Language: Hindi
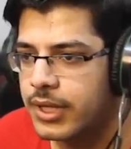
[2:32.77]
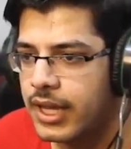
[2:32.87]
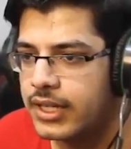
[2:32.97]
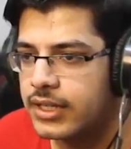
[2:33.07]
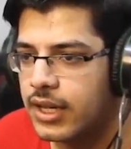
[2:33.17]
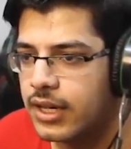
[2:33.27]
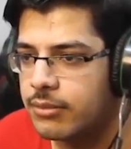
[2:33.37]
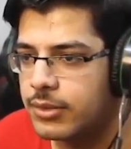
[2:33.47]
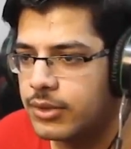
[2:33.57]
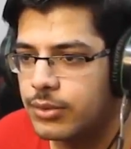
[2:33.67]
आयरन का
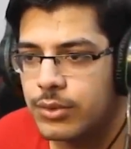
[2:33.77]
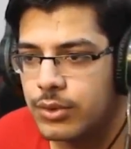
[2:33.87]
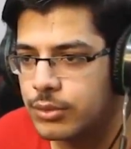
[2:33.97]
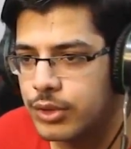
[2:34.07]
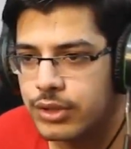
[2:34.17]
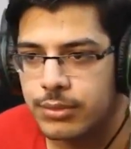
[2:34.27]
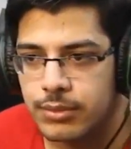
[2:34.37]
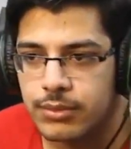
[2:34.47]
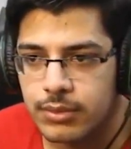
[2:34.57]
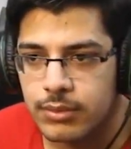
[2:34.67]
आर्मर तुम लोग मुझे
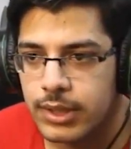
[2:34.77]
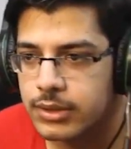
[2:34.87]
कमेंट्स